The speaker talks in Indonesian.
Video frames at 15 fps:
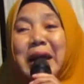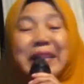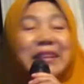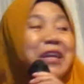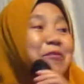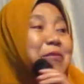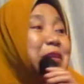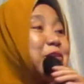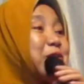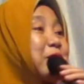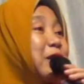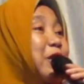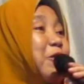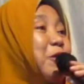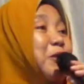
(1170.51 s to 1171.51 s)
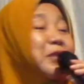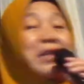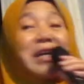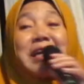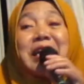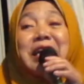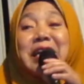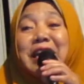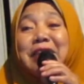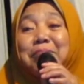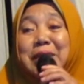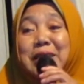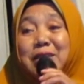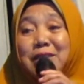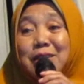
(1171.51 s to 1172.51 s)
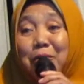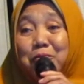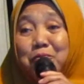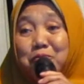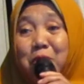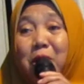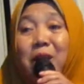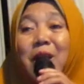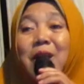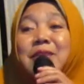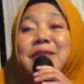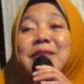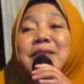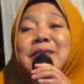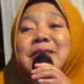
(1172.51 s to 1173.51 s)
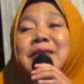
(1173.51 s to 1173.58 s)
Manten wedok sekolah jenggirat mencewolot.